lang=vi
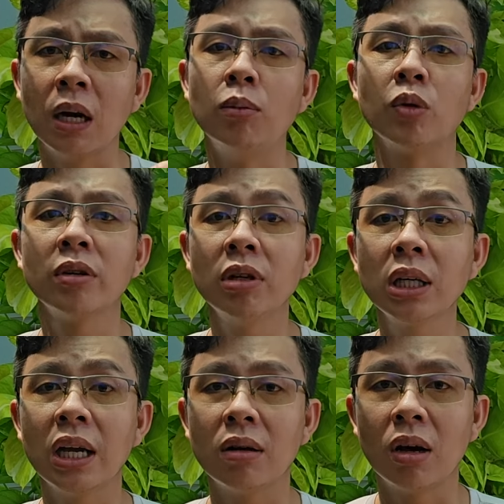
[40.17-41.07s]
cận một cái vấn
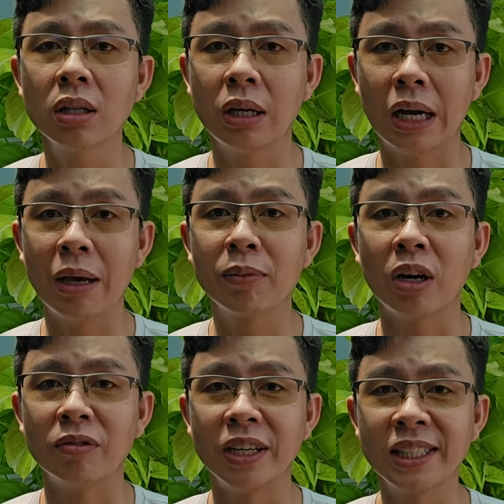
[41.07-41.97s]
đề nào đó thì anh em
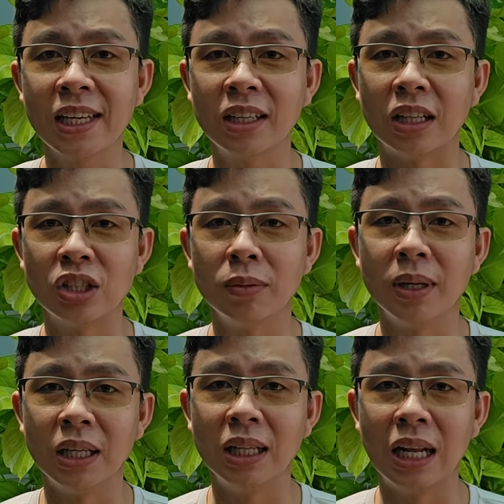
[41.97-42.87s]
cần phải xác định cho
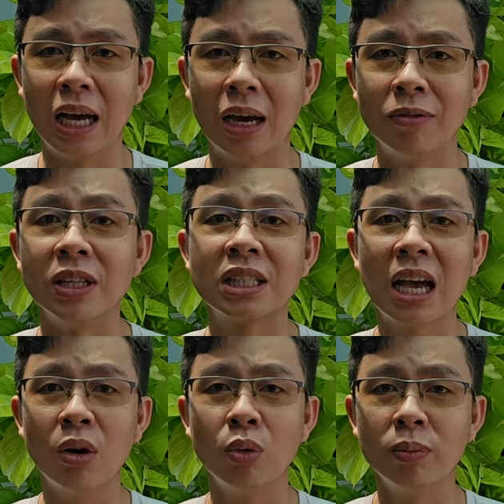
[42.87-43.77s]
mình là vì
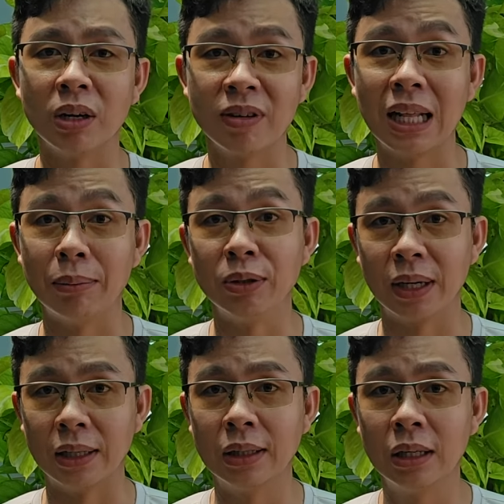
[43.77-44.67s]
sao mình phải làm như vậy